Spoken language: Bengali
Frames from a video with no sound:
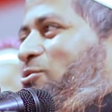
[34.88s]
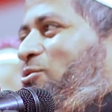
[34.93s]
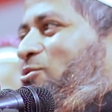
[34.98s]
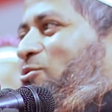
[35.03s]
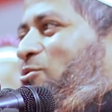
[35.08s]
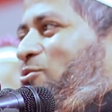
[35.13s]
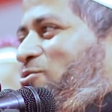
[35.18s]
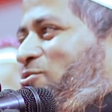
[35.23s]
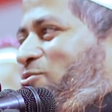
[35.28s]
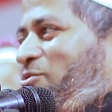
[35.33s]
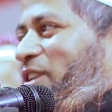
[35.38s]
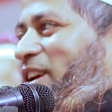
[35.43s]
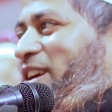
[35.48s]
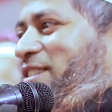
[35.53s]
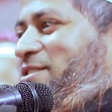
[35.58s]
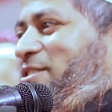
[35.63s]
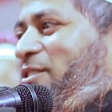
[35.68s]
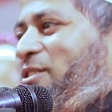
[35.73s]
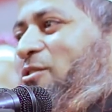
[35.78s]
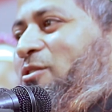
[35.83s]
দুধ রুজ করা
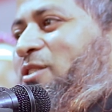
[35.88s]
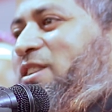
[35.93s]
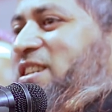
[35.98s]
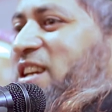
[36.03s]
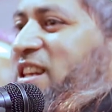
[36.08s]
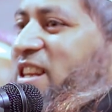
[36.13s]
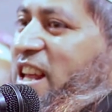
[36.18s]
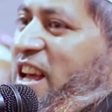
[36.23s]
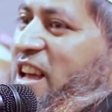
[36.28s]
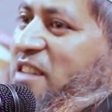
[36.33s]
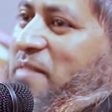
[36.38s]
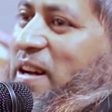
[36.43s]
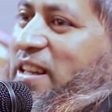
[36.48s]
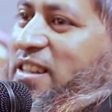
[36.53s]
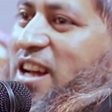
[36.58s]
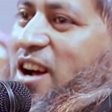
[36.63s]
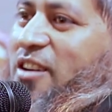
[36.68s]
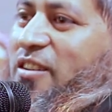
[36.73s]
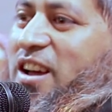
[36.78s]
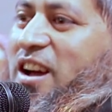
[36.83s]
ছিল ওইটা দিয়েই
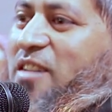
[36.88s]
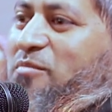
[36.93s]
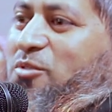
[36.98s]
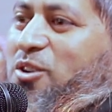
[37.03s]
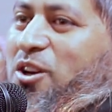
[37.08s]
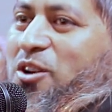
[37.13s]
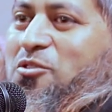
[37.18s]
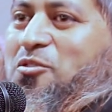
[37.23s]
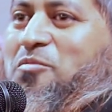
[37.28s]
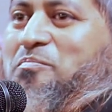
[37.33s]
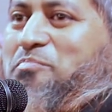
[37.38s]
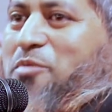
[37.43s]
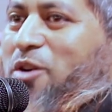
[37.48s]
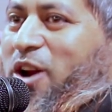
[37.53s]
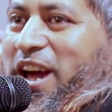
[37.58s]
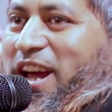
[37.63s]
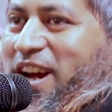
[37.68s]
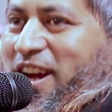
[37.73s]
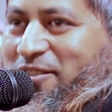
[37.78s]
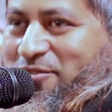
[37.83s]
ভাত খাওয়াই আম করে ঘুম
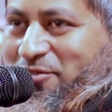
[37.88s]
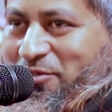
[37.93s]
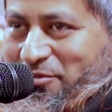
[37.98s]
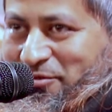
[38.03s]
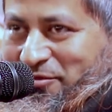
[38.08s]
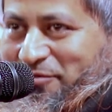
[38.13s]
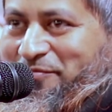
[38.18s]
পড়াইয়া রাখত